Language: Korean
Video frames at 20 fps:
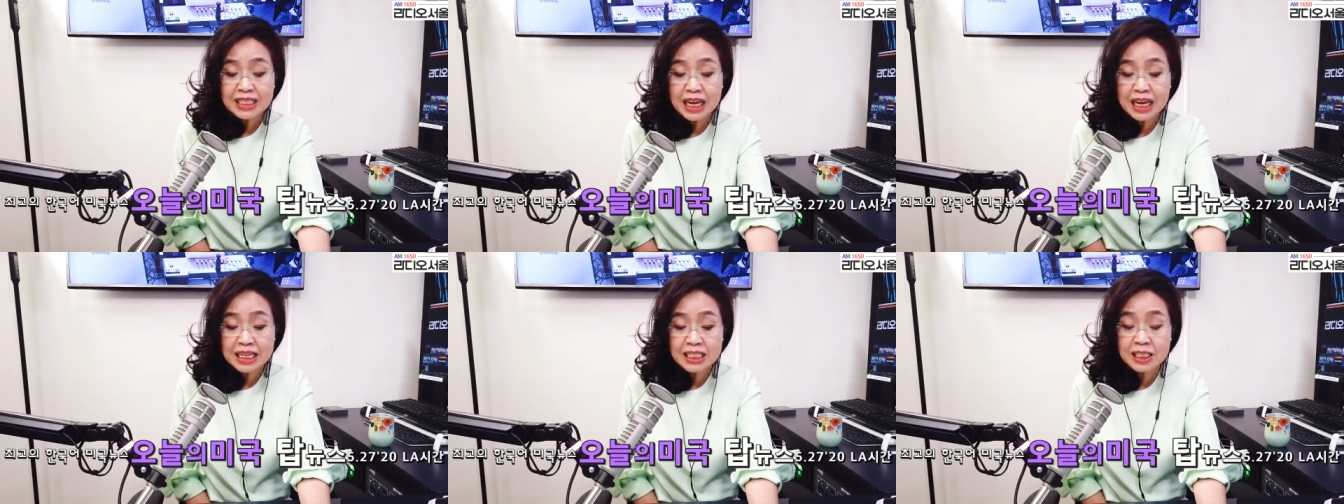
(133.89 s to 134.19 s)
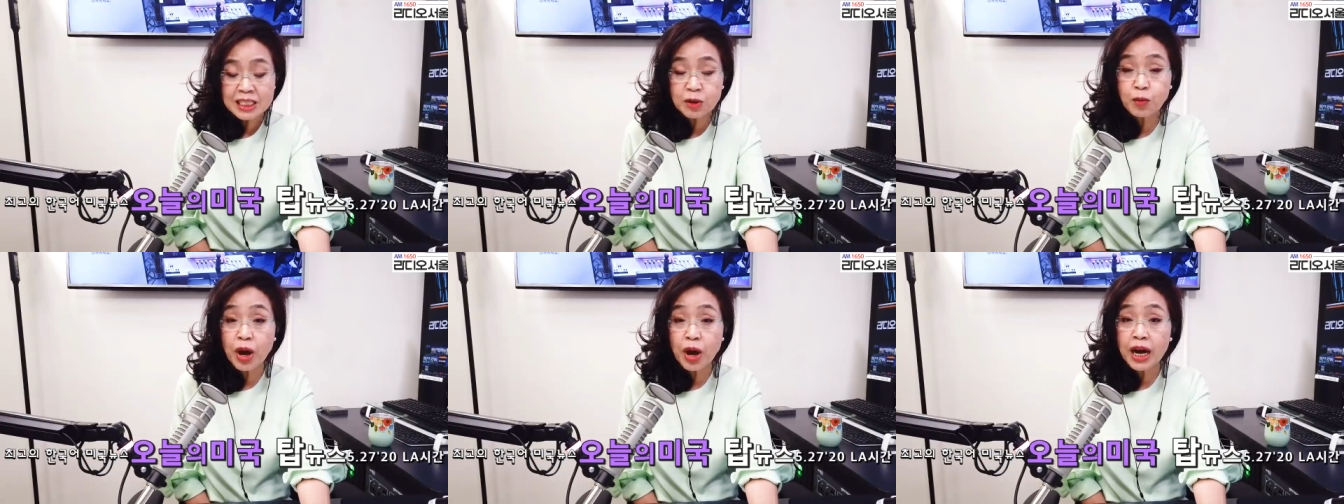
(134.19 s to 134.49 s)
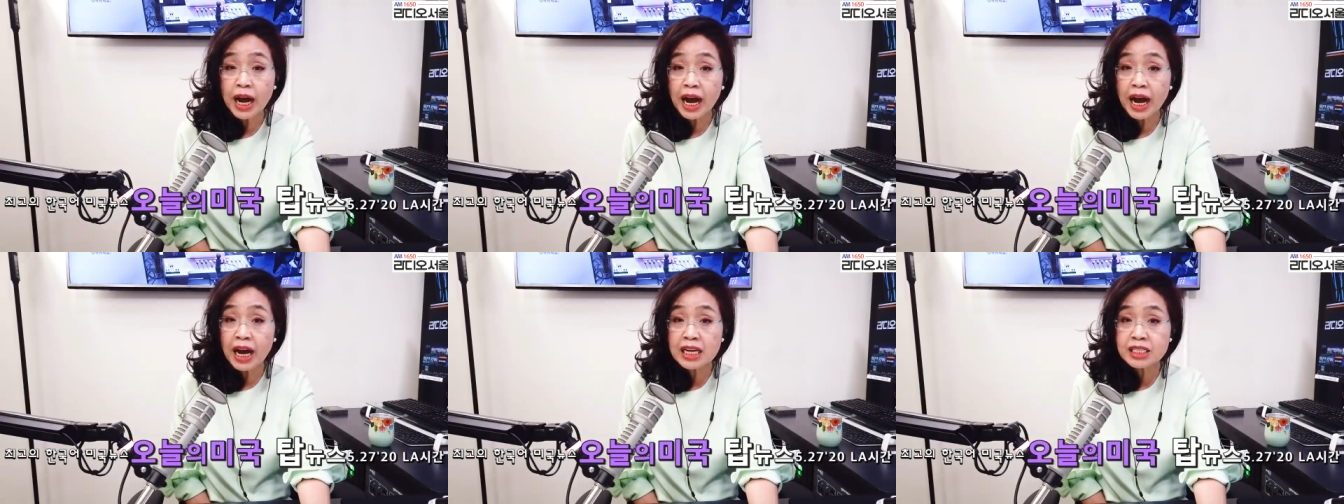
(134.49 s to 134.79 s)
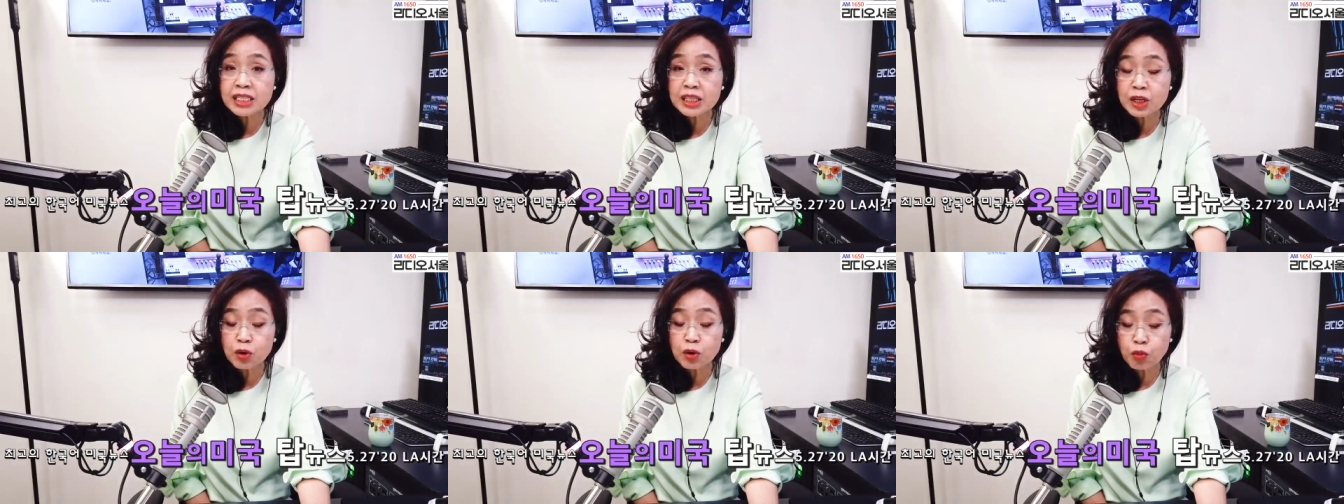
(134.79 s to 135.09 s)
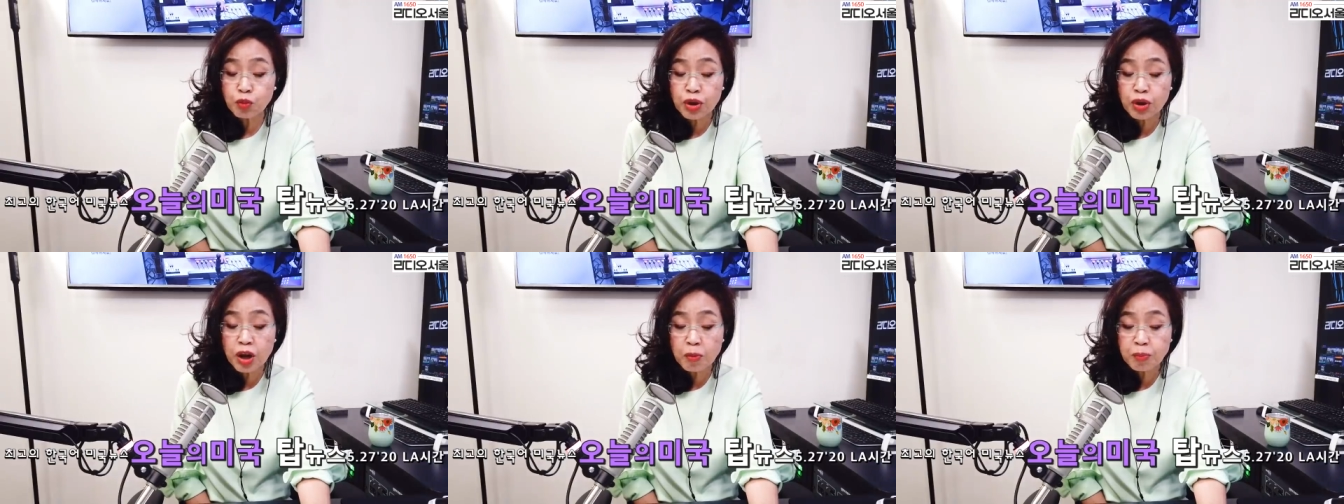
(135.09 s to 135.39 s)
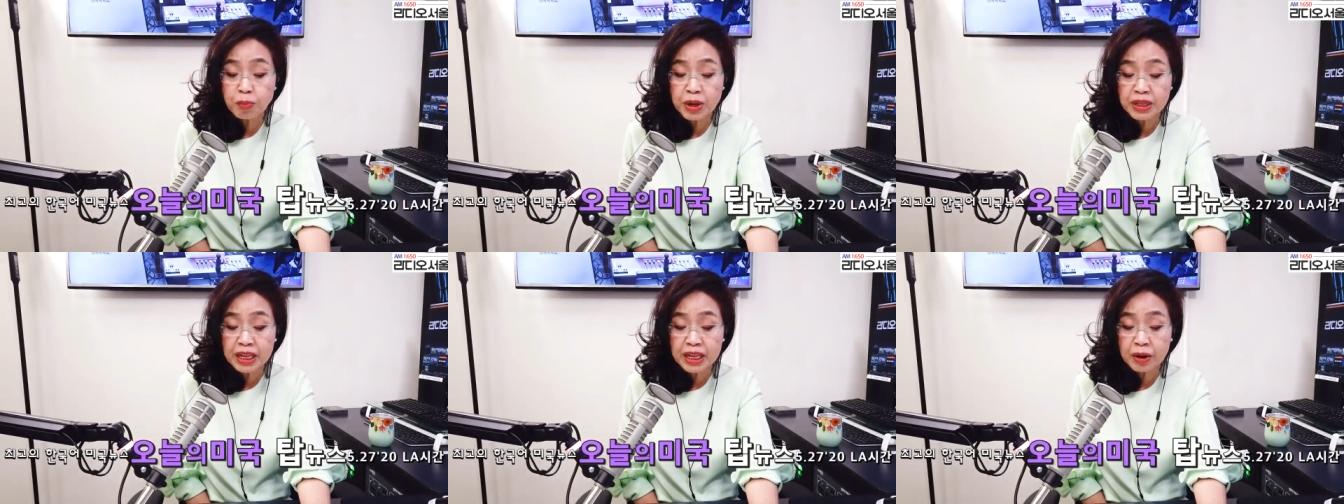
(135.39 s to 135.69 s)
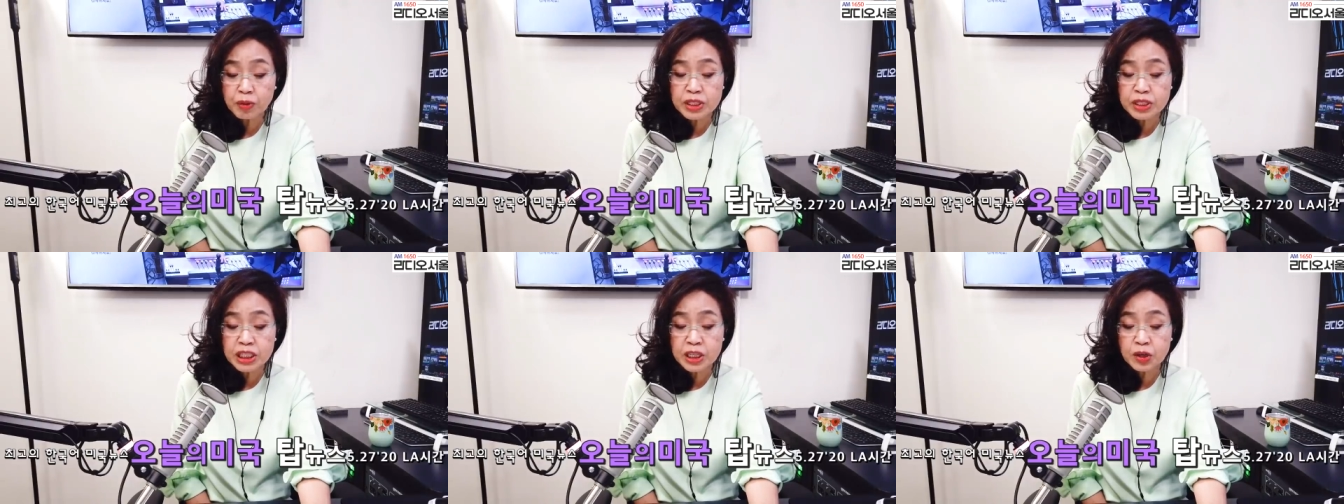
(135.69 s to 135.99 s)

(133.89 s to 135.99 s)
자신과 강아지를 위협했다고